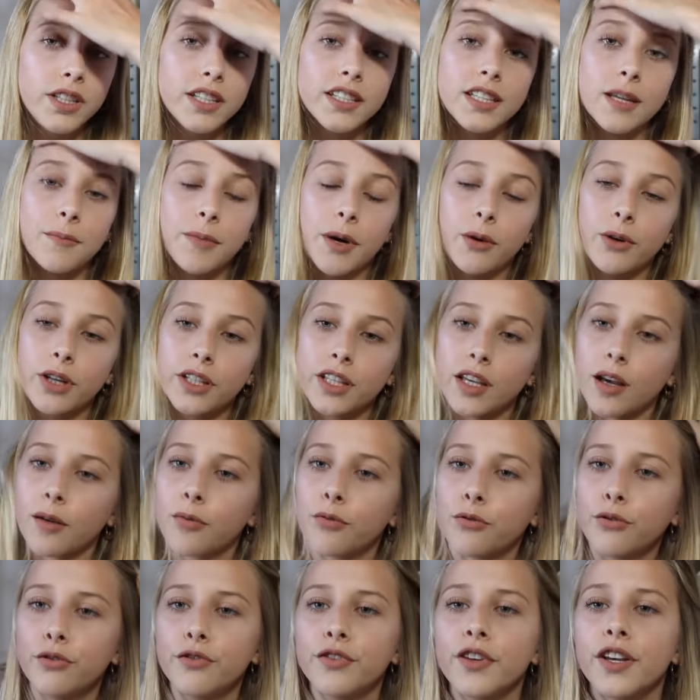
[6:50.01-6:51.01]
qui n'est pas
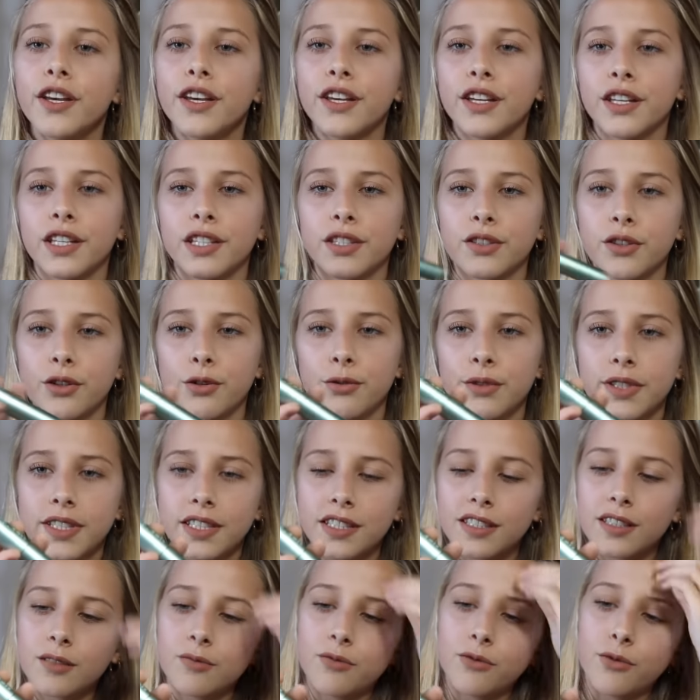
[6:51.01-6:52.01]
waterproof et
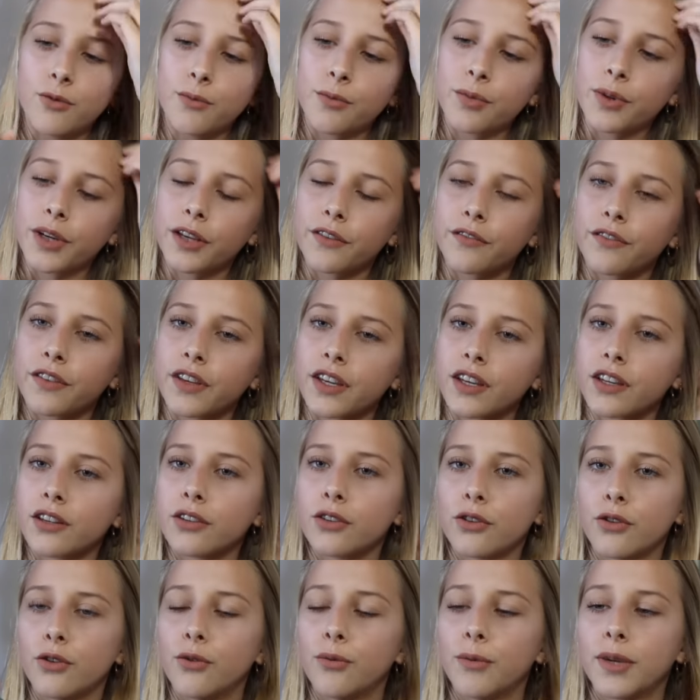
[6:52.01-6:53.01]
celui-ci c'est mon
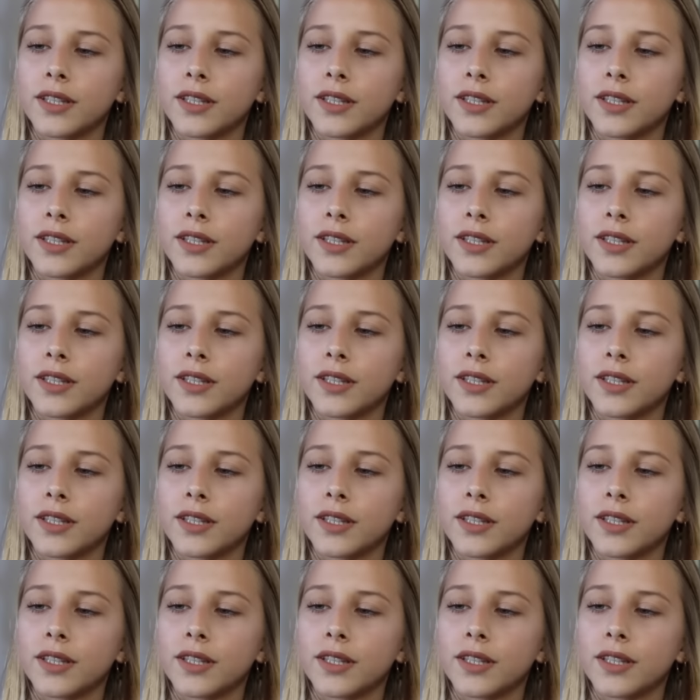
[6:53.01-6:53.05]
préféré euh,